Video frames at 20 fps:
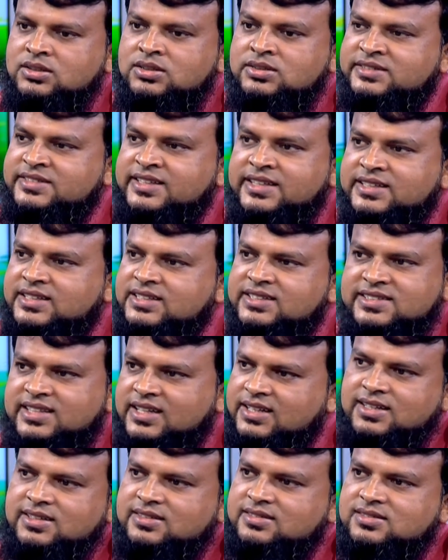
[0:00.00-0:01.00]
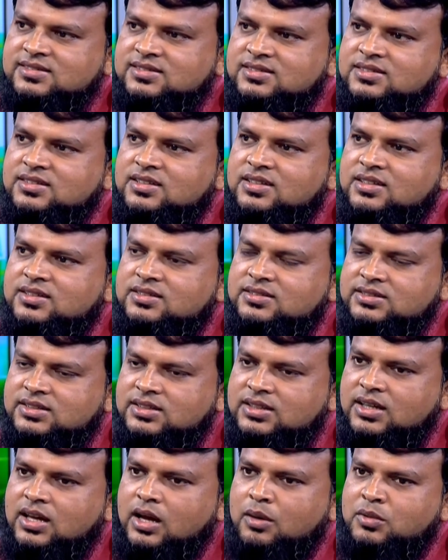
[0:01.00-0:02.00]
ইনসেকটিসাইড আছে
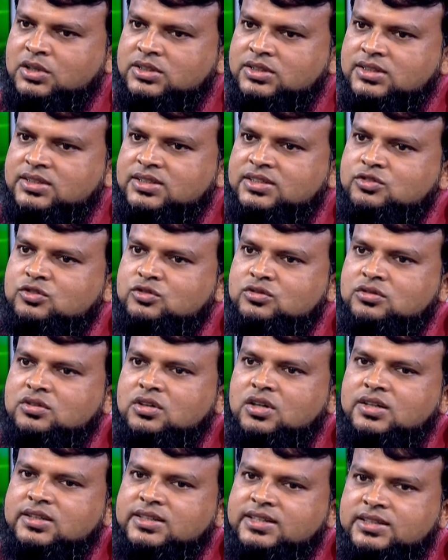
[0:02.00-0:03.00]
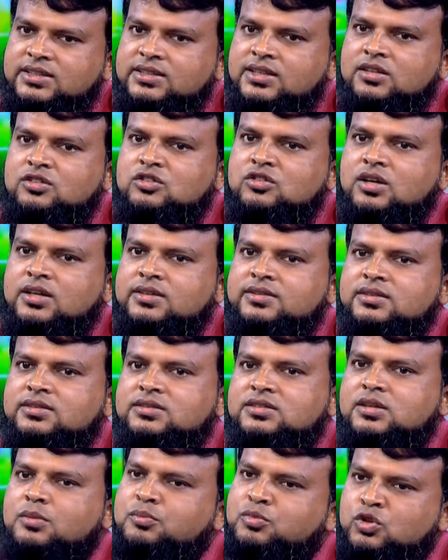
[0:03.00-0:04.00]
যে আমাদের কিছু কীটনাশক আছে
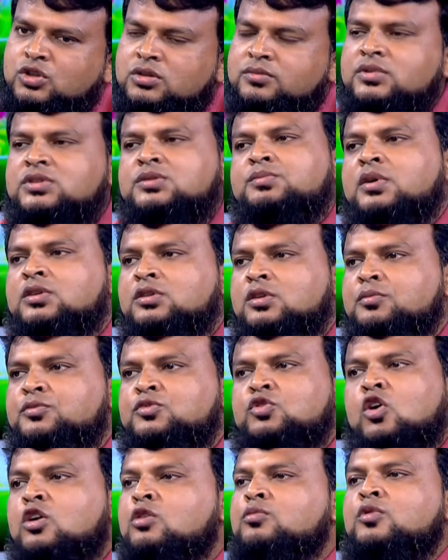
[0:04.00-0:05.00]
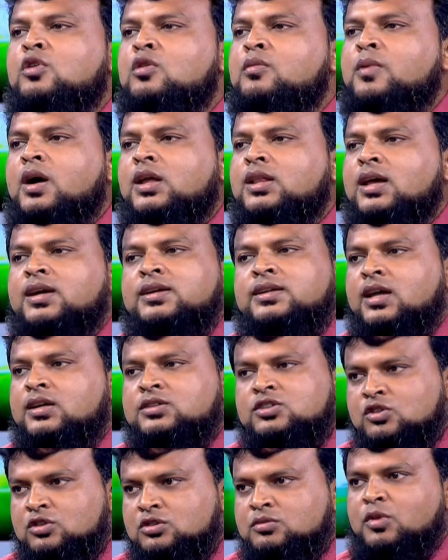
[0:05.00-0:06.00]
যেটা পরিবেশ বান্ধব জৈব
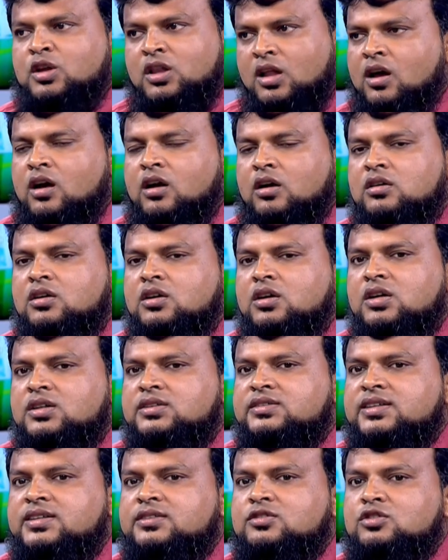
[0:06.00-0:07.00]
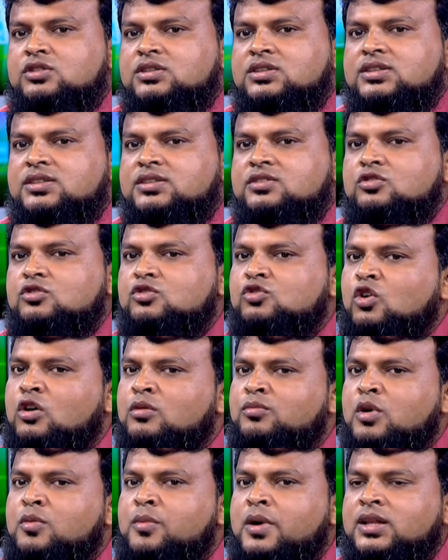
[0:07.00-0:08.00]
বালাইনাশক বলা হয় সে যদি কিছু
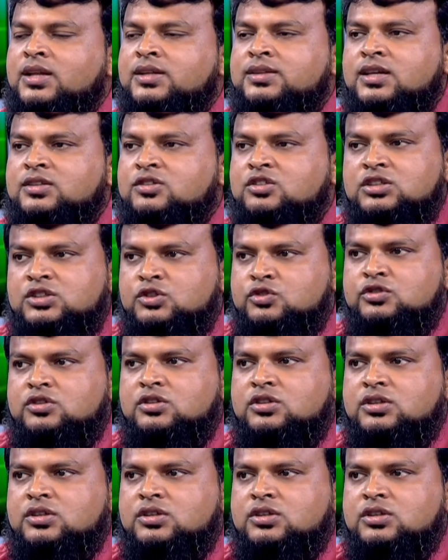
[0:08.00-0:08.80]
জৈব বালাইনাশক ইউজ